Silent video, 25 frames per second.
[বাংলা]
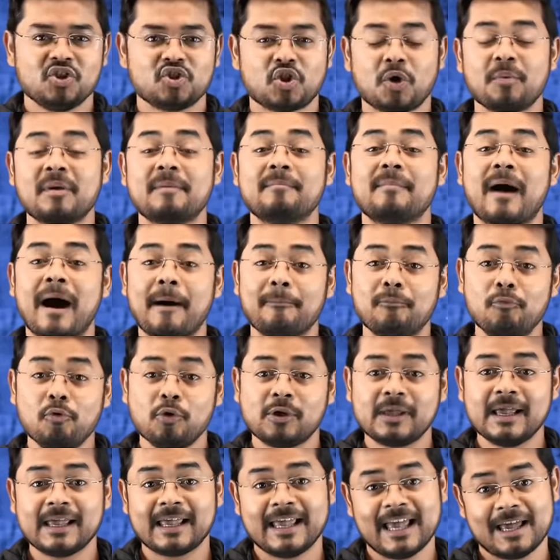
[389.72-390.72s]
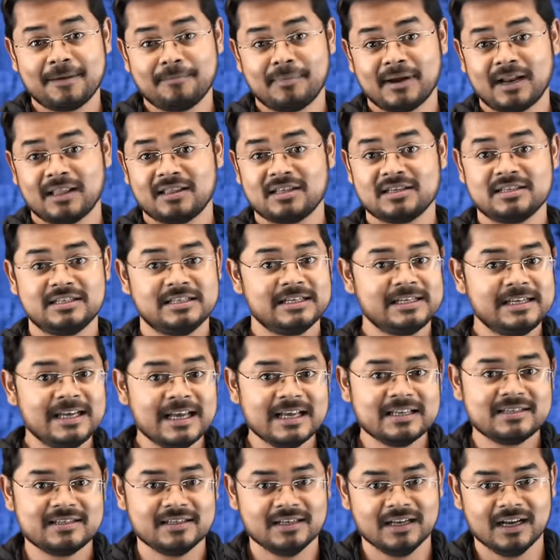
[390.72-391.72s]
তবে বাপুকে কেক বানাতে
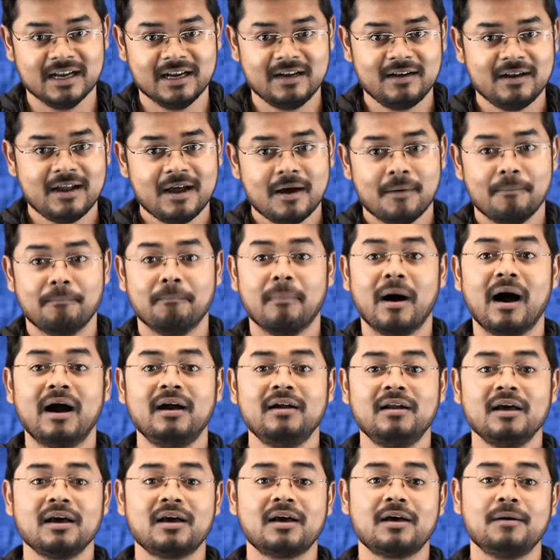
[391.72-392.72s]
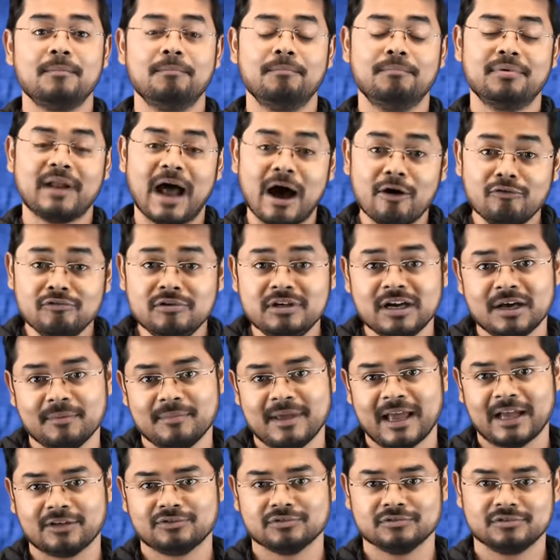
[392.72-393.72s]
শিখিয়েছিলেন মার্ডক ব্রাউন
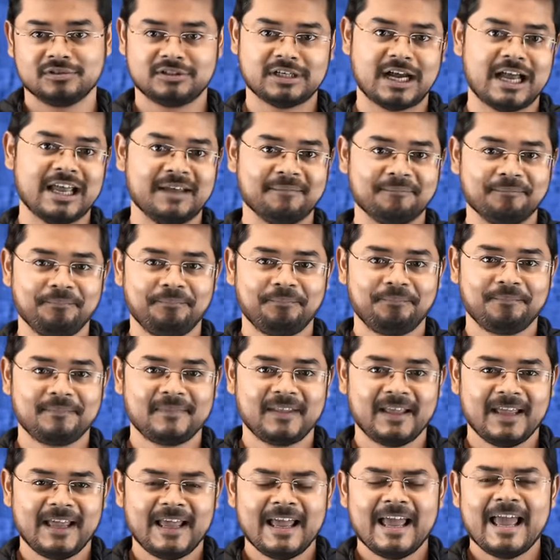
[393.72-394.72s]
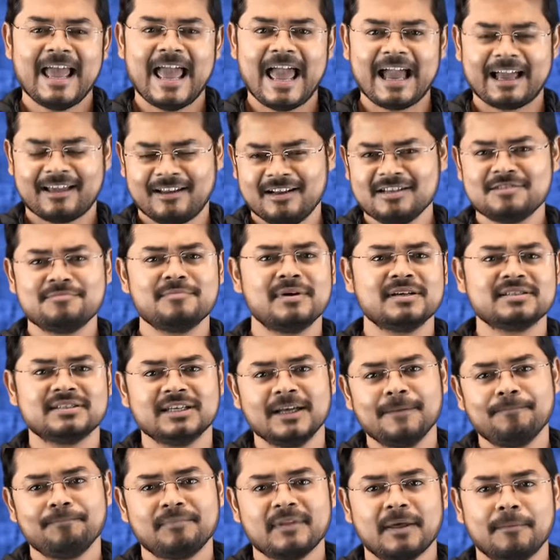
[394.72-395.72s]
নামে একজন সাহেব এক
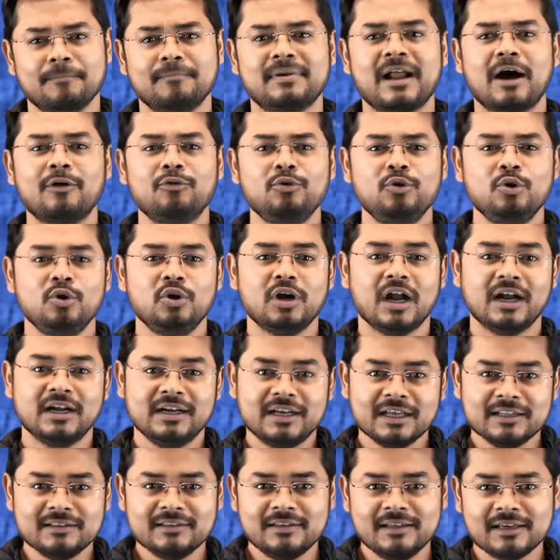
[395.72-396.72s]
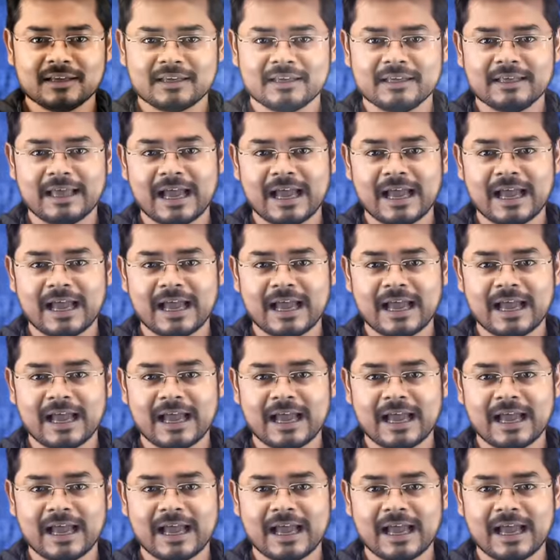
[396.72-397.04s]
ক্রিসমাসে ব্রাউন লন্ডন থেকে